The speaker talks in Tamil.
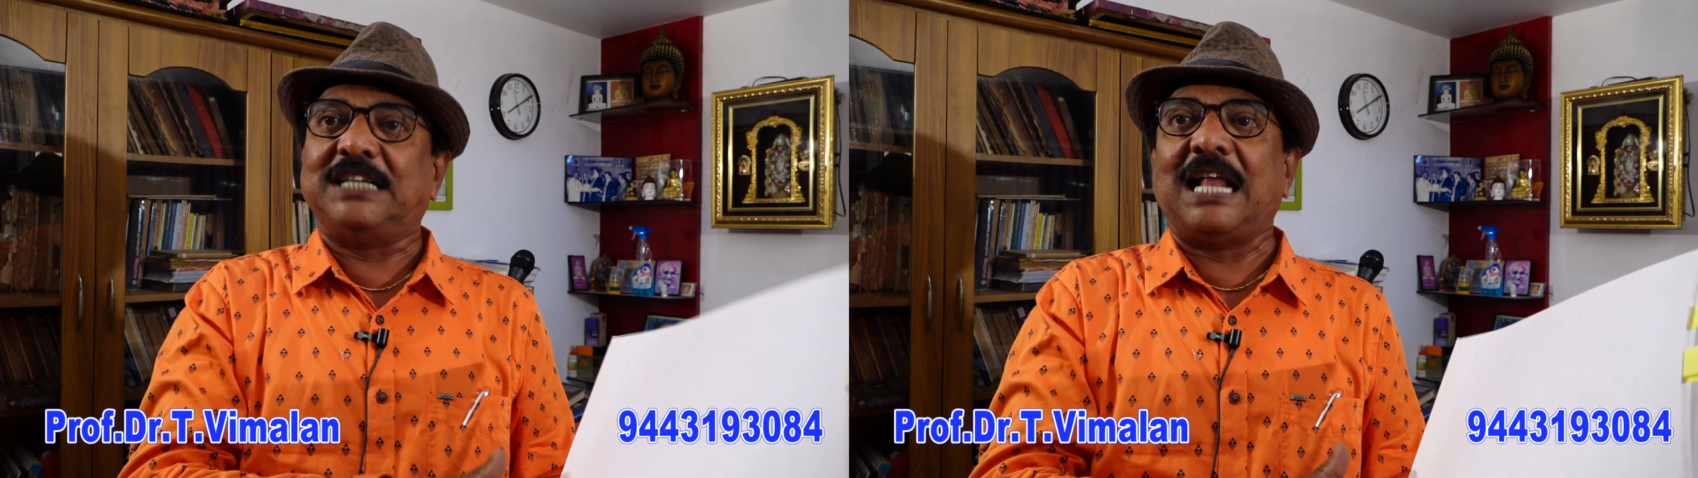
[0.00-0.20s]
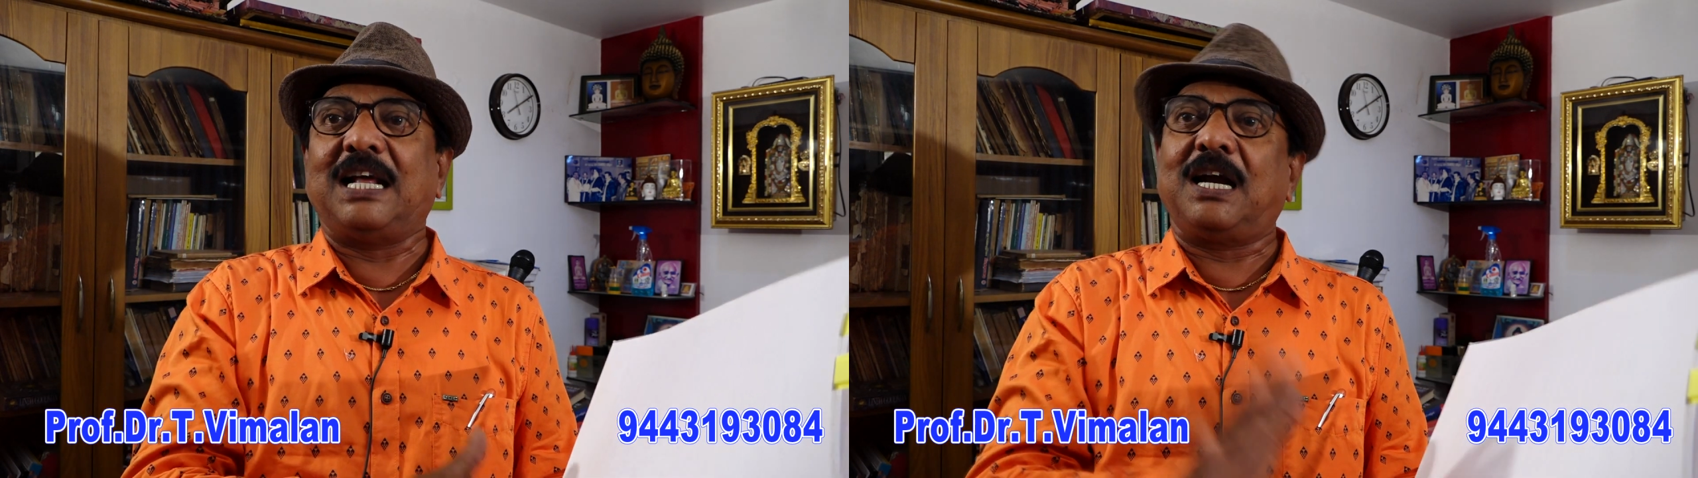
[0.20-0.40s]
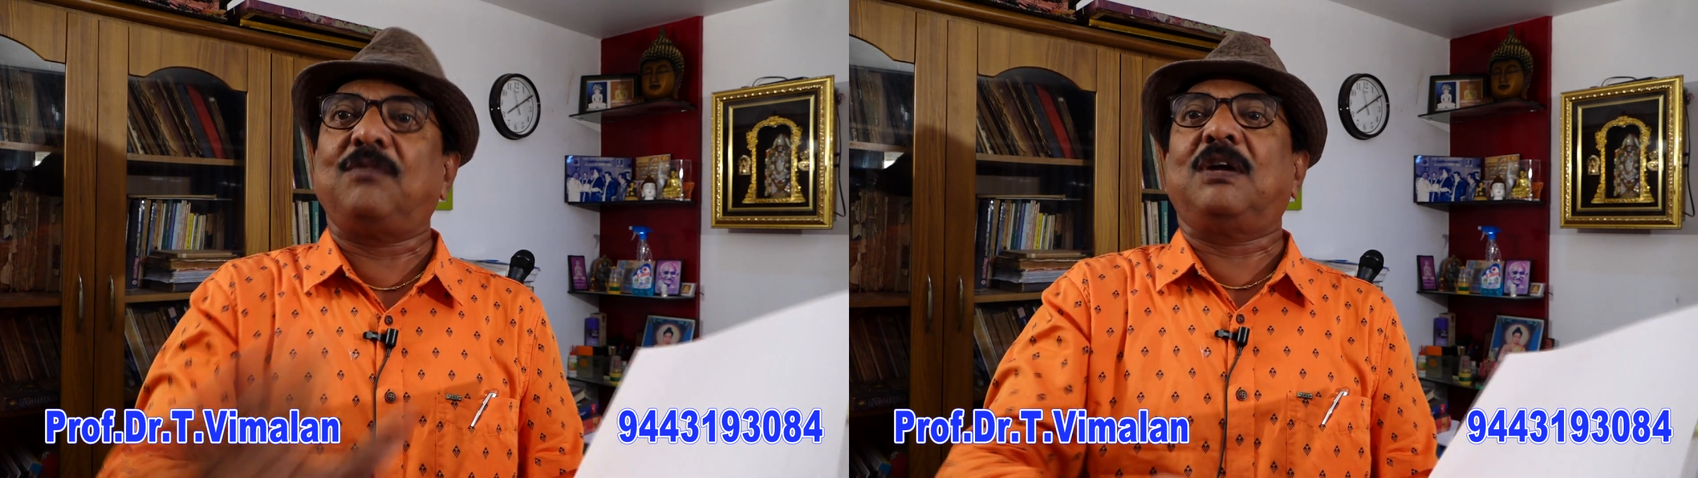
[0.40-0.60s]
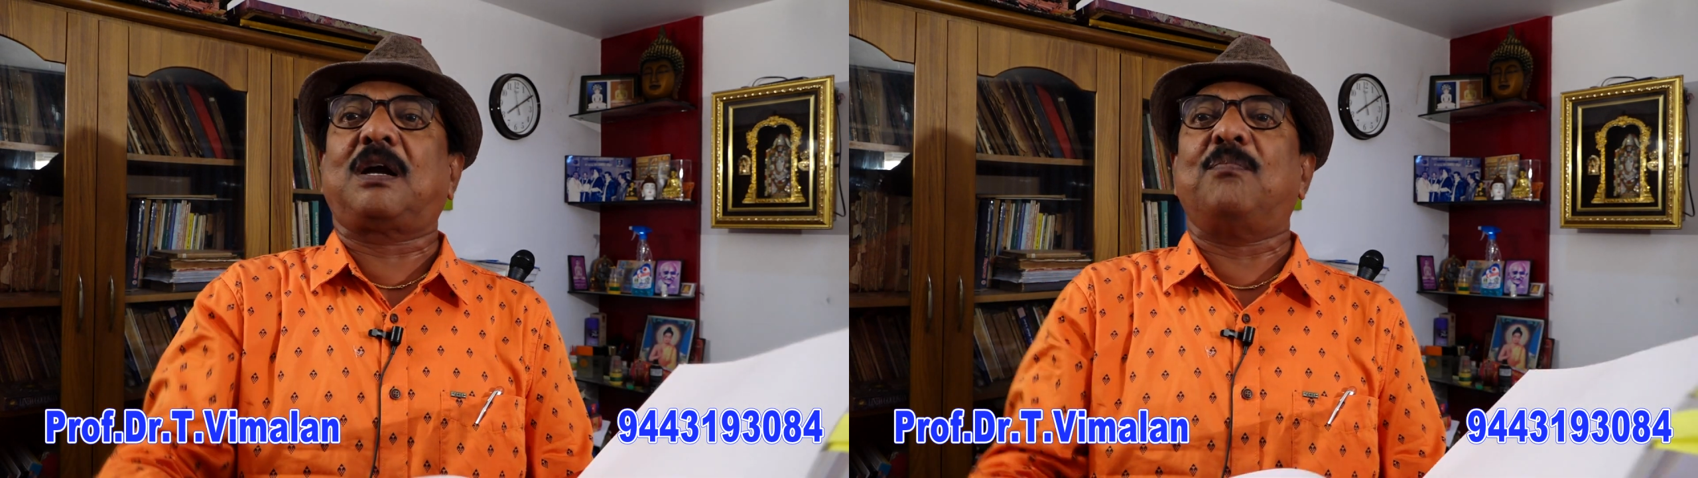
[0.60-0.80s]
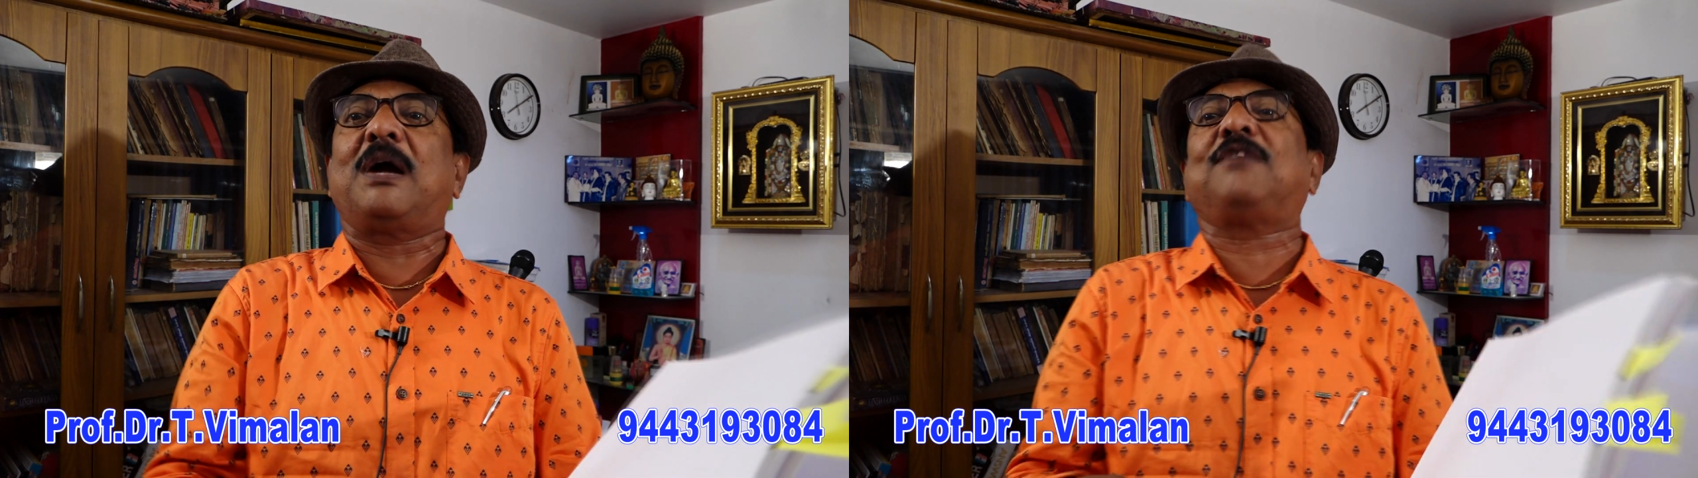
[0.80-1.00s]
ஜாதகம்
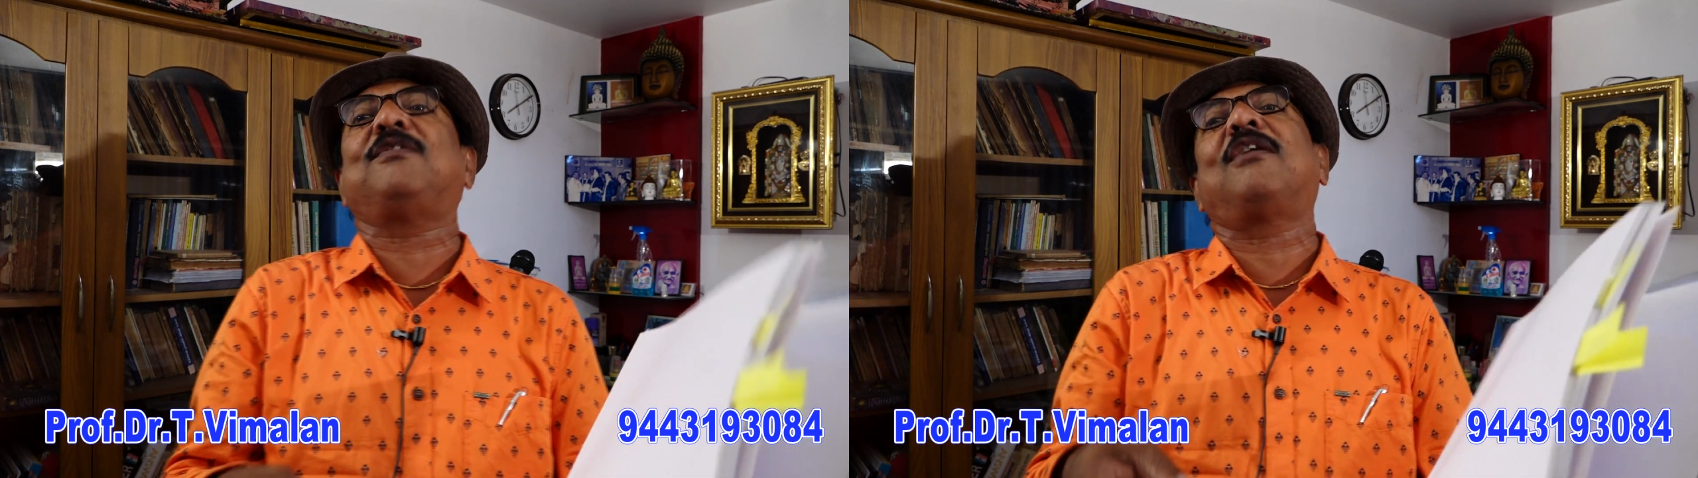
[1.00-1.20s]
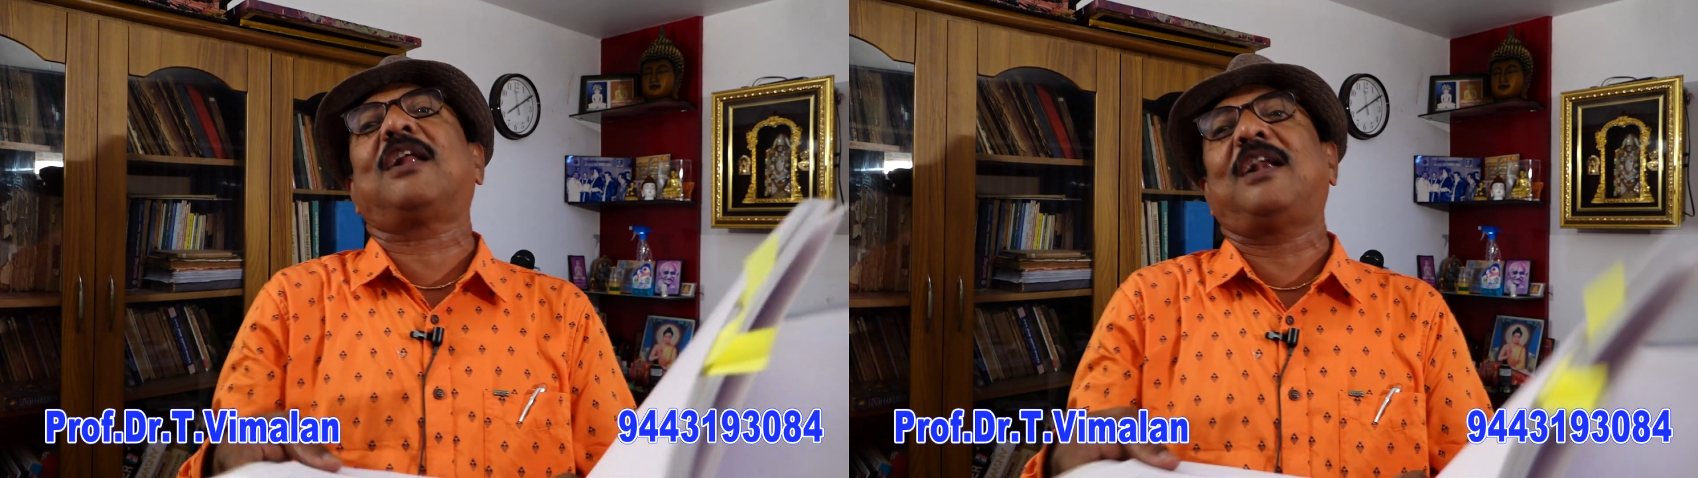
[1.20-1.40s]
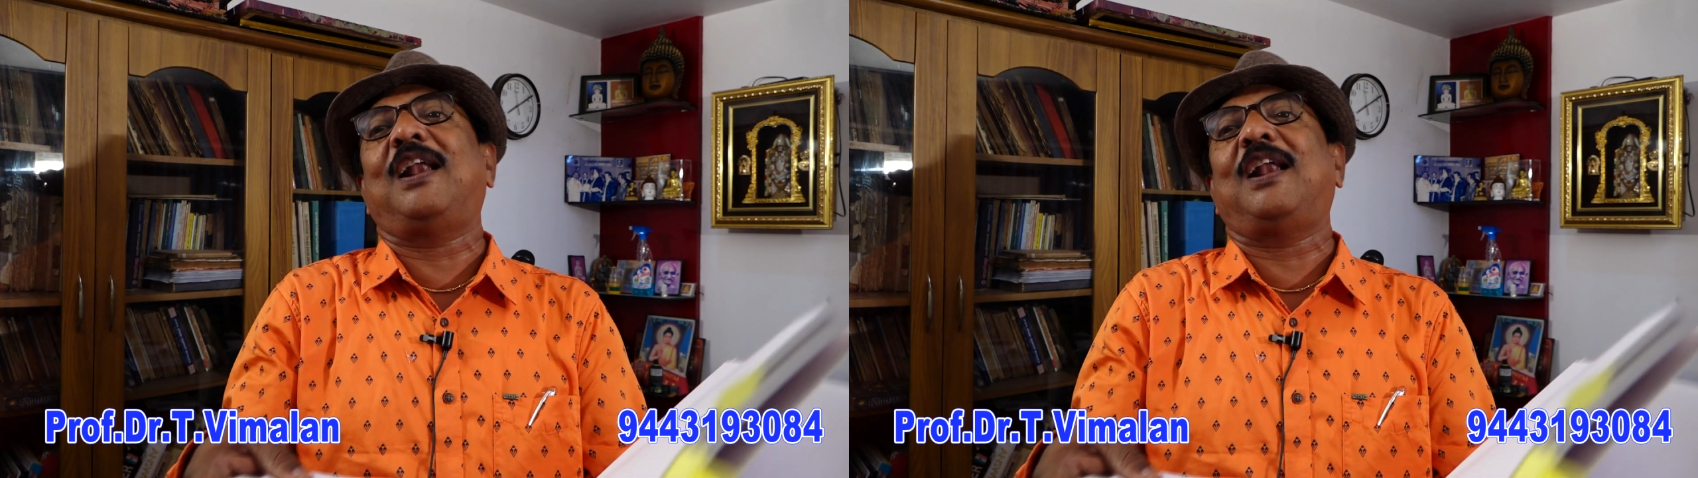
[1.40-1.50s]
இவருக்கு மனைவியோடு